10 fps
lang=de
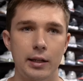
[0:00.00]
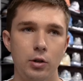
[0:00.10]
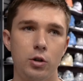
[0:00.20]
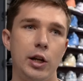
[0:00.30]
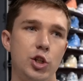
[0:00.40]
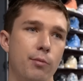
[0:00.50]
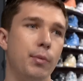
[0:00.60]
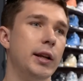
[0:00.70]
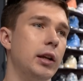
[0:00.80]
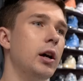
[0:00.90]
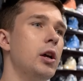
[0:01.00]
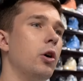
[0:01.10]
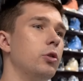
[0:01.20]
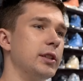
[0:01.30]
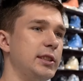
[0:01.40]
trinkt auch kein Champagner.
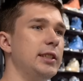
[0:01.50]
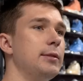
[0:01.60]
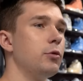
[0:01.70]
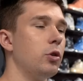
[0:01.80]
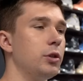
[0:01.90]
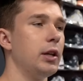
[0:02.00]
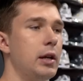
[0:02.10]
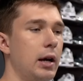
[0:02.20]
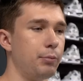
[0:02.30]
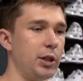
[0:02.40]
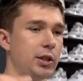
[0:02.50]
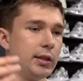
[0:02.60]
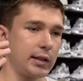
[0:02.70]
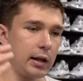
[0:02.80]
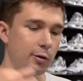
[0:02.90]
Und aus diesem Grund bin ich
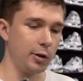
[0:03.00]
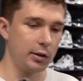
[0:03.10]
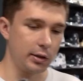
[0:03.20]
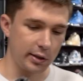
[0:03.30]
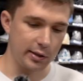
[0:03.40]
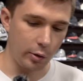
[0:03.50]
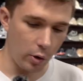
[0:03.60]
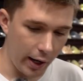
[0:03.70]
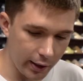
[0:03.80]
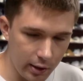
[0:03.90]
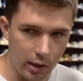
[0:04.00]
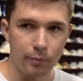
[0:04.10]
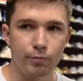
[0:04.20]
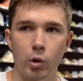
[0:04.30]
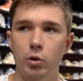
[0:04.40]
das kalkulierte Risiko
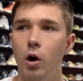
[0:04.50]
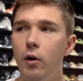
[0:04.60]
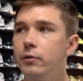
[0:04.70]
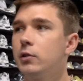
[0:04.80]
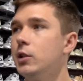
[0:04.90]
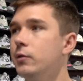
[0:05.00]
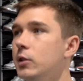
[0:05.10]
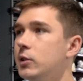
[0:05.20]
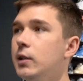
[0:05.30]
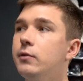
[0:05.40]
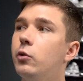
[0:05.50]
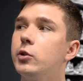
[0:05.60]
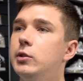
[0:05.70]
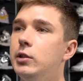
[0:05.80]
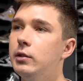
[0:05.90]
eingegangen. Und hoffentlich wird das Ding
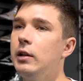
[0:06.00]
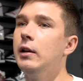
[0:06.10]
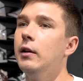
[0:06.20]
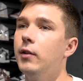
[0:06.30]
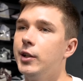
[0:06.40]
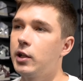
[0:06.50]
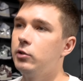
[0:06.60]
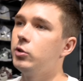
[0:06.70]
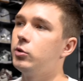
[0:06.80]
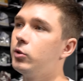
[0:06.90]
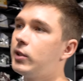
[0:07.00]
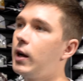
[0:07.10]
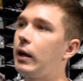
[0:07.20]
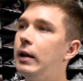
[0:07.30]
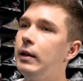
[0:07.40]
funktionieren, weil ich kann euch so
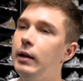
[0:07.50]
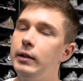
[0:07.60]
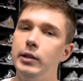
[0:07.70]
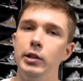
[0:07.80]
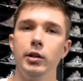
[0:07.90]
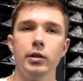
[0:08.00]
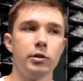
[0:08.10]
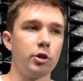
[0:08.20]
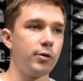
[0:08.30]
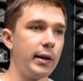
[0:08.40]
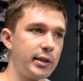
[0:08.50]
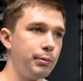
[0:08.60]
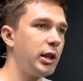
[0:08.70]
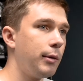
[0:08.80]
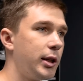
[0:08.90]
sagen, die Schweizer
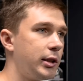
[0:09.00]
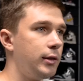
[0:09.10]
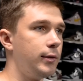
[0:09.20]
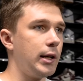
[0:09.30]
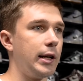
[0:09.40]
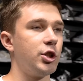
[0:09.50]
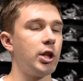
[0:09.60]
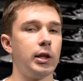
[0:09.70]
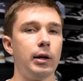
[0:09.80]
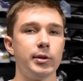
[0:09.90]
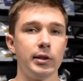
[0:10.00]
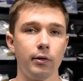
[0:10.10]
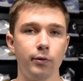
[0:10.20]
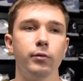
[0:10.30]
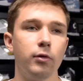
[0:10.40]
Mitarbeiter, die wir eingestellt haben, sind
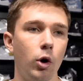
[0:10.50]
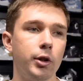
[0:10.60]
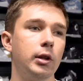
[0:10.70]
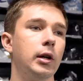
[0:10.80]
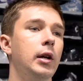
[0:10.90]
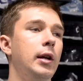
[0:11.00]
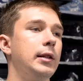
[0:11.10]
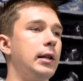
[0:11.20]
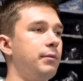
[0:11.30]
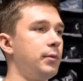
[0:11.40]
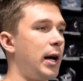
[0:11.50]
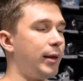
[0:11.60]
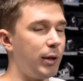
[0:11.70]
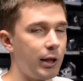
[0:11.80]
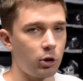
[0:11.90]
ja fünf Leute. Dann haben,
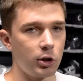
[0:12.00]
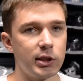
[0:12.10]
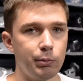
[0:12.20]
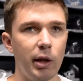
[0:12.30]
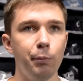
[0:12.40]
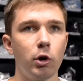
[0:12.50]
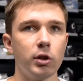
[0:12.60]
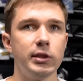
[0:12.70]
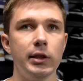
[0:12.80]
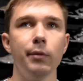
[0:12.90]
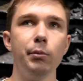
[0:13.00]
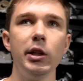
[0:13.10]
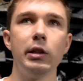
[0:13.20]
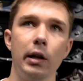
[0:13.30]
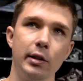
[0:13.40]
hat man ja trotzdem Nebenkosten, hier
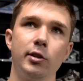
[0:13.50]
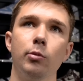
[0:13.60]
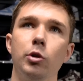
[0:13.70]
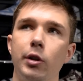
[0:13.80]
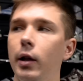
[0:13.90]
Miete, alles drum und